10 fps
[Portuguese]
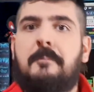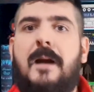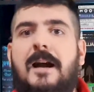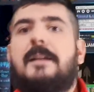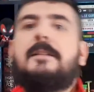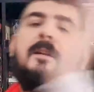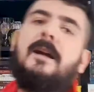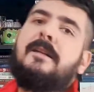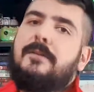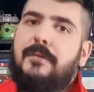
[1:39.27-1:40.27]
mas
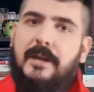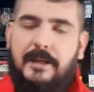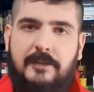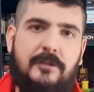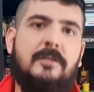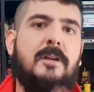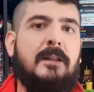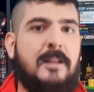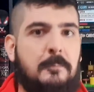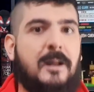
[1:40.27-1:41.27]
lá na frente
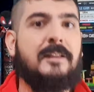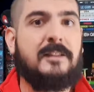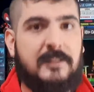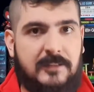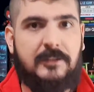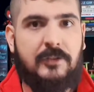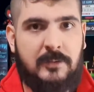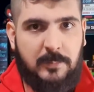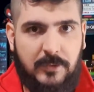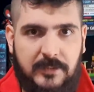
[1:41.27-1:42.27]
vai ter bastante
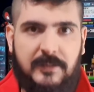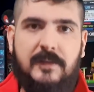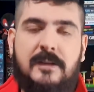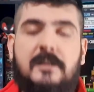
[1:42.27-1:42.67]
importância.